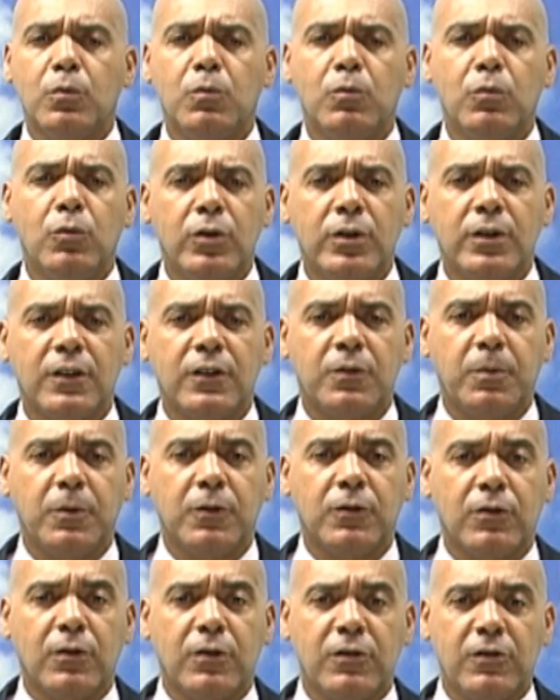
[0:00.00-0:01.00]
muitas
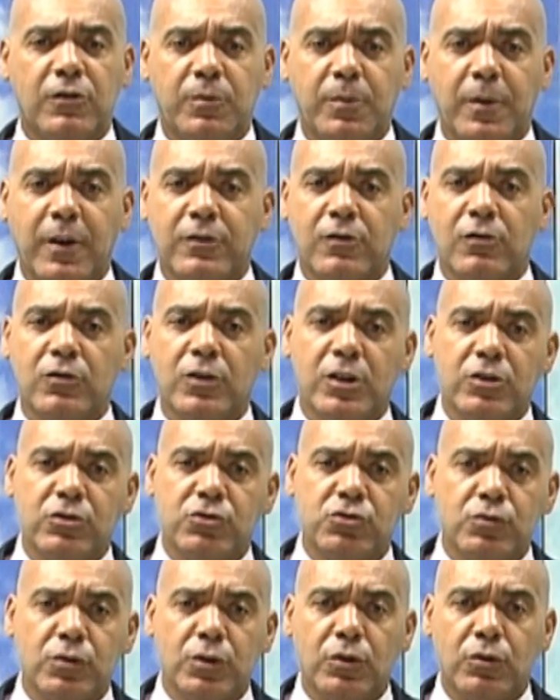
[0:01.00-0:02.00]
pessoas despejam
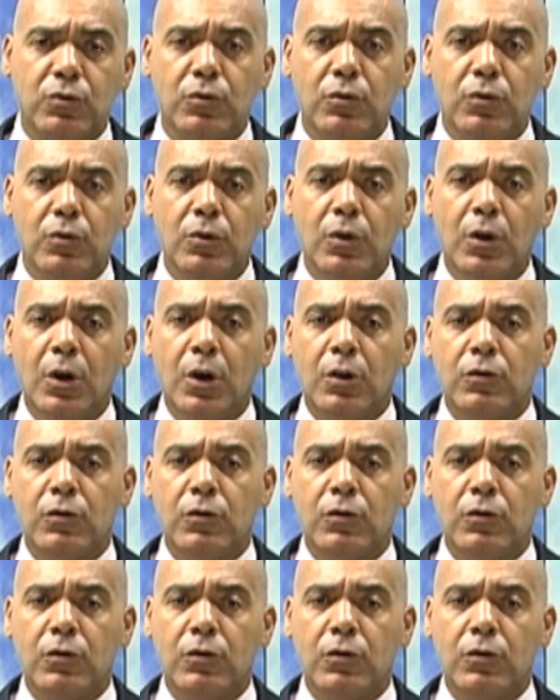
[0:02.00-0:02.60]
lixo e entulho